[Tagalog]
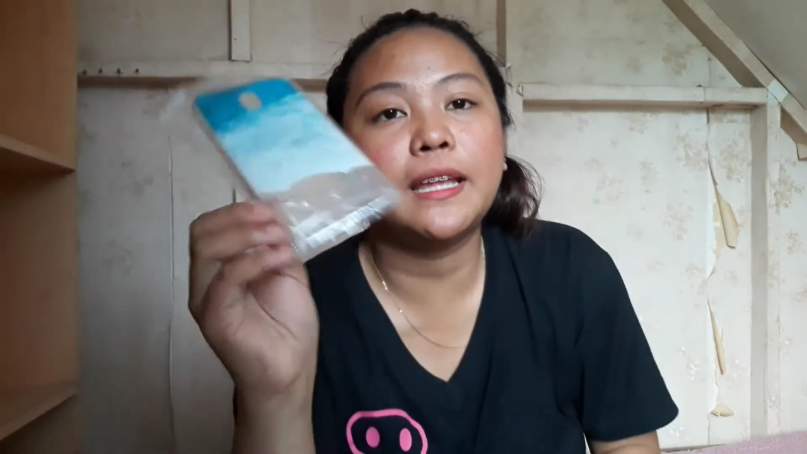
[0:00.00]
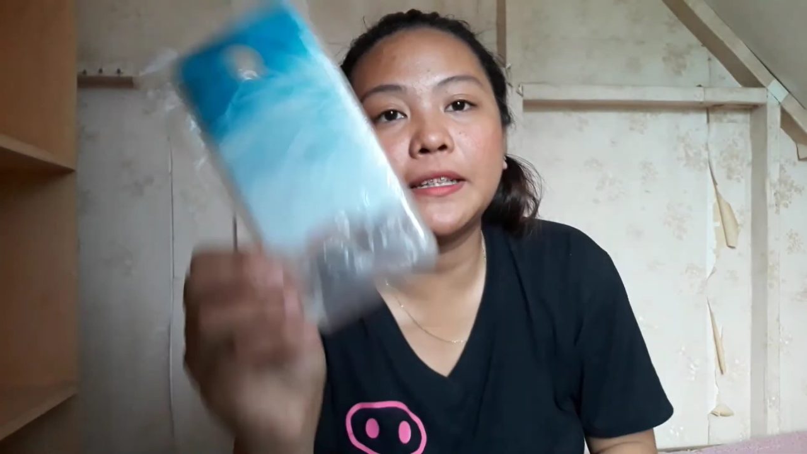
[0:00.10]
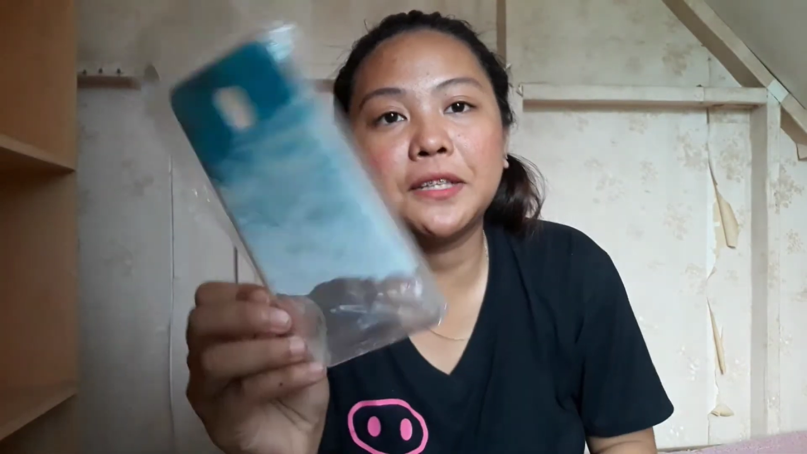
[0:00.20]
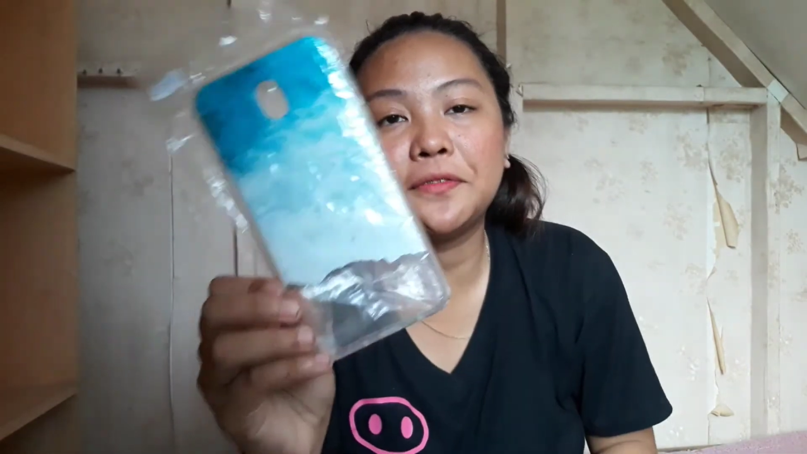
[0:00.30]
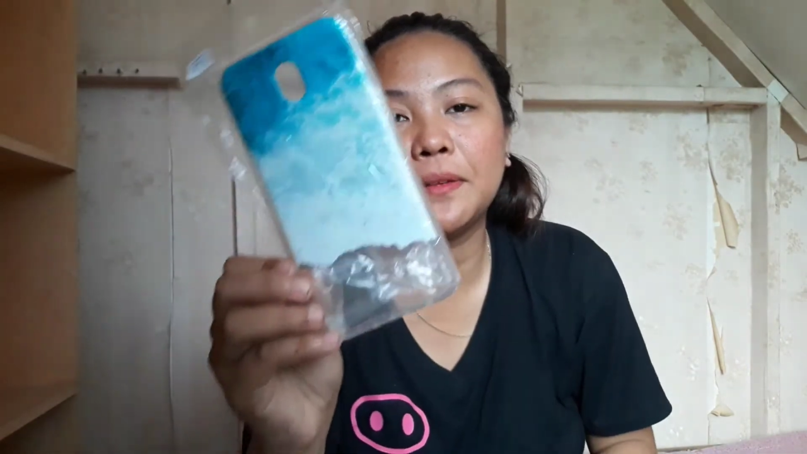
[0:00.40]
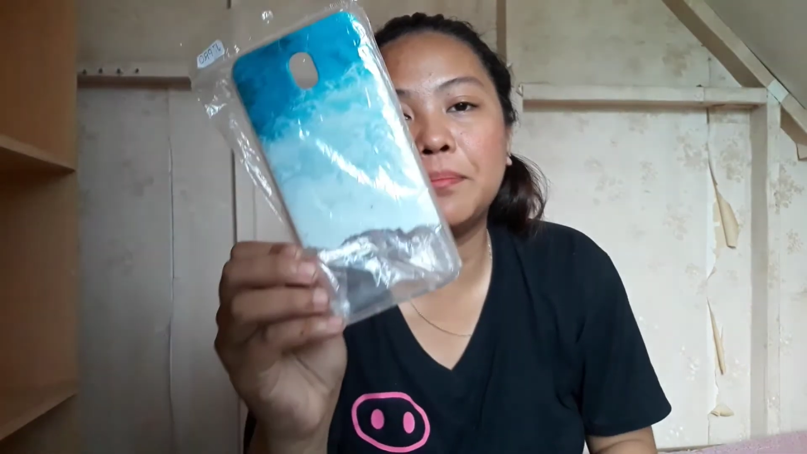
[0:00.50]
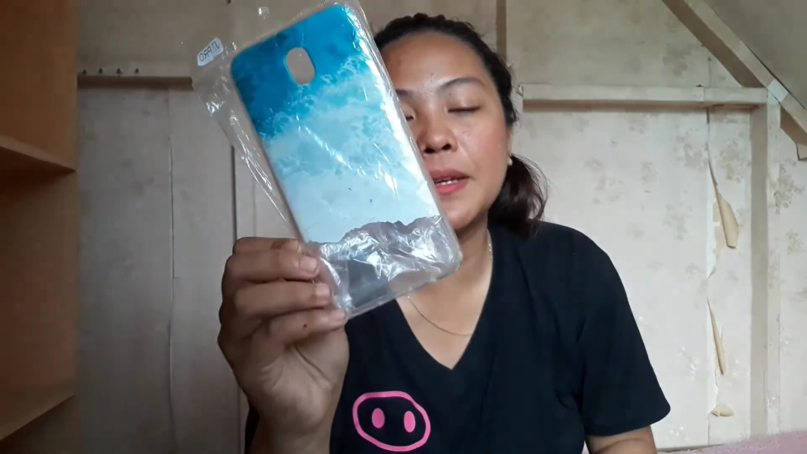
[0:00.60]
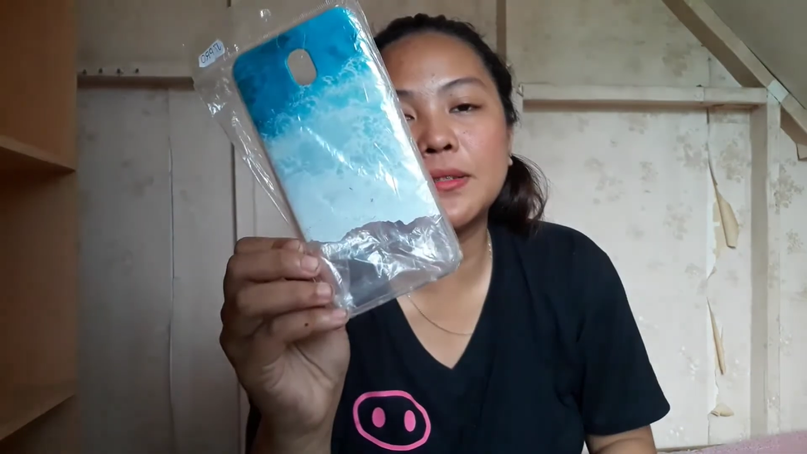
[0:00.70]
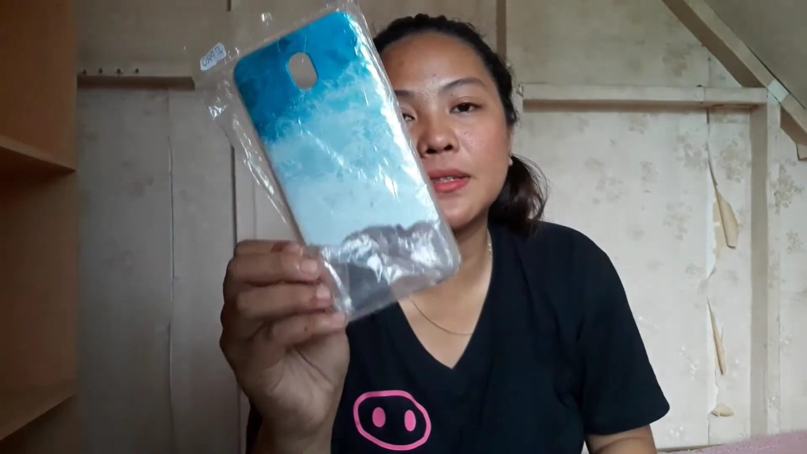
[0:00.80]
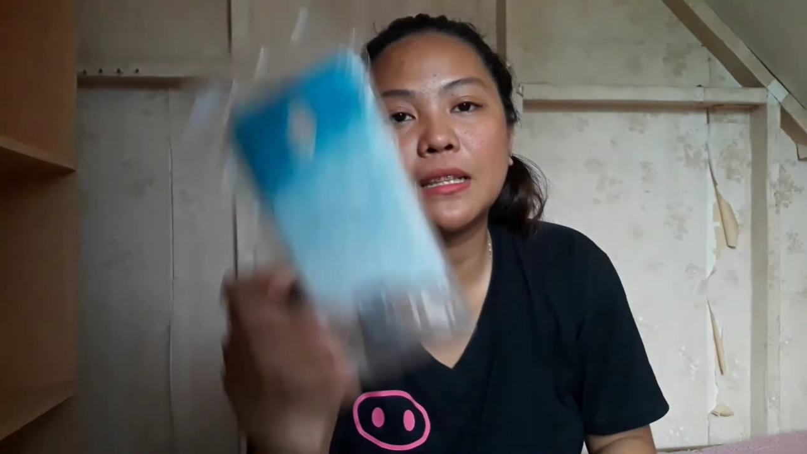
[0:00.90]
95
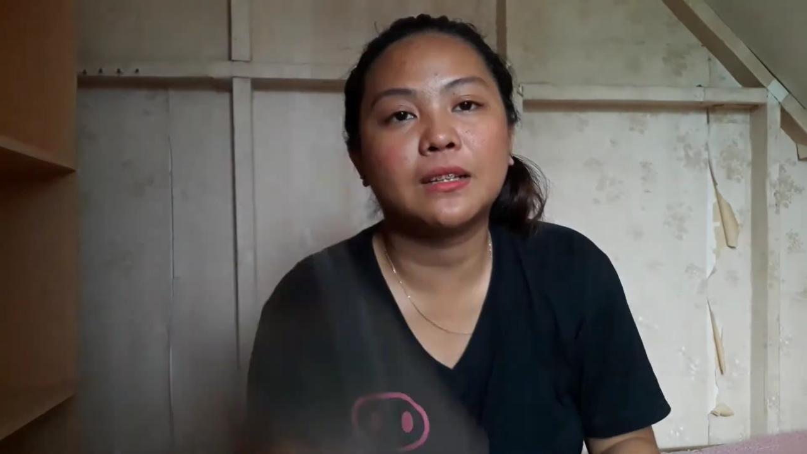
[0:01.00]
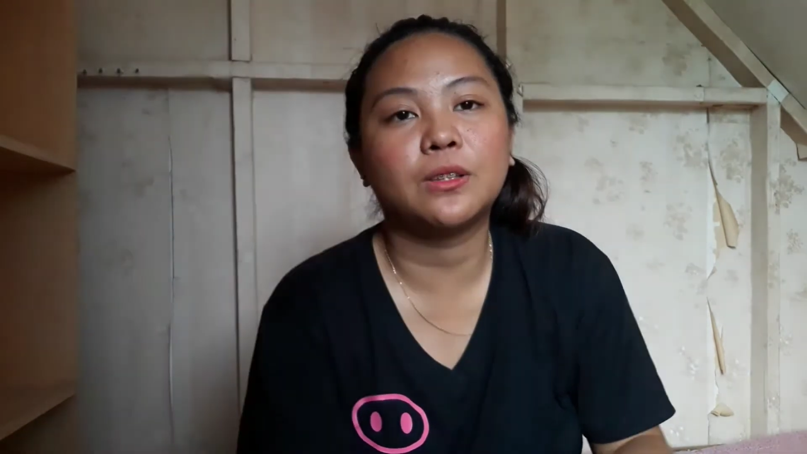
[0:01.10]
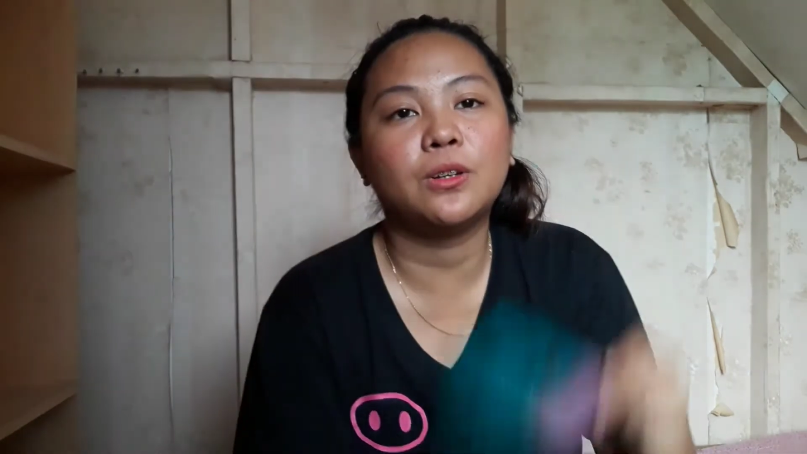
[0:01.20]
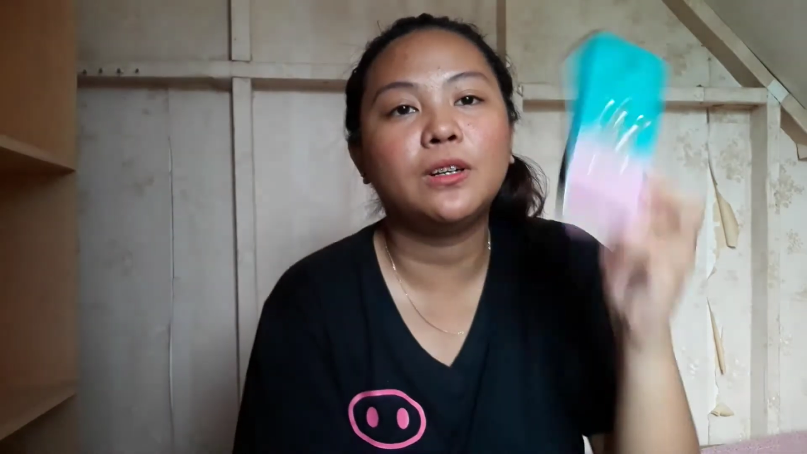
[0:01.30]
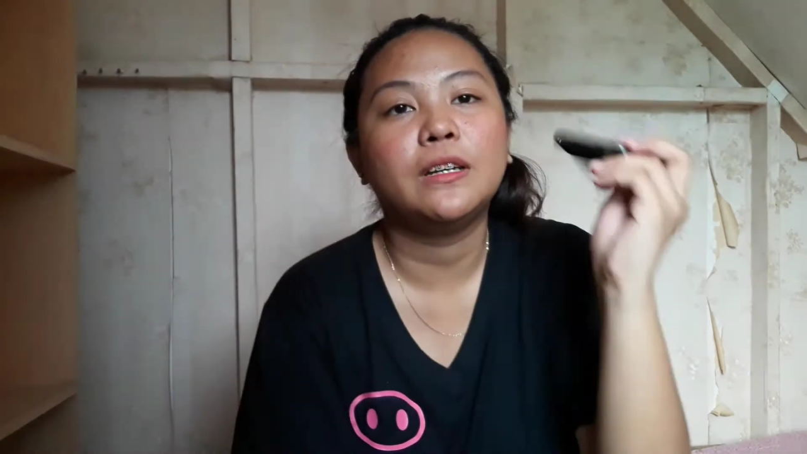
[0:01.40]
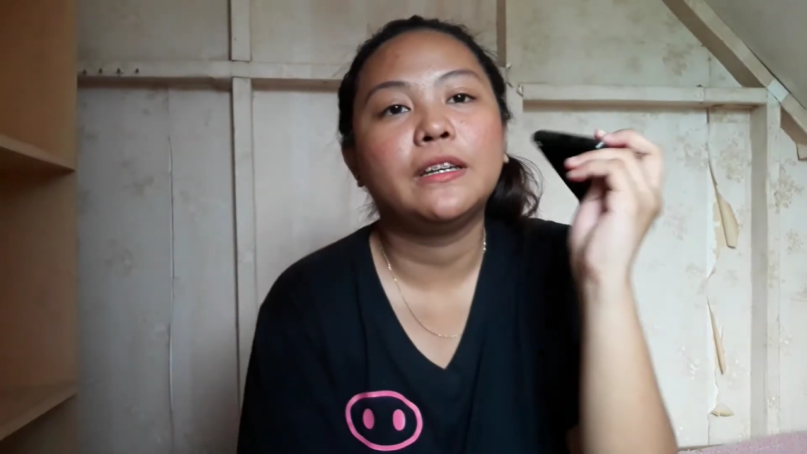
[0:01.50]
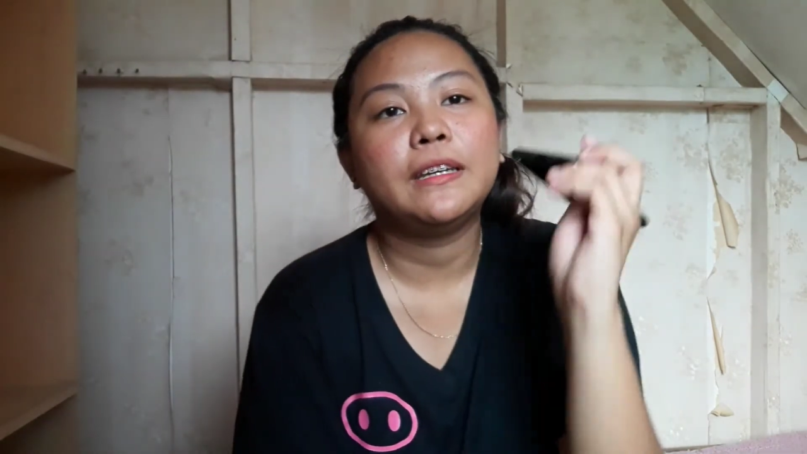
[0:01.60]
pesos lang to.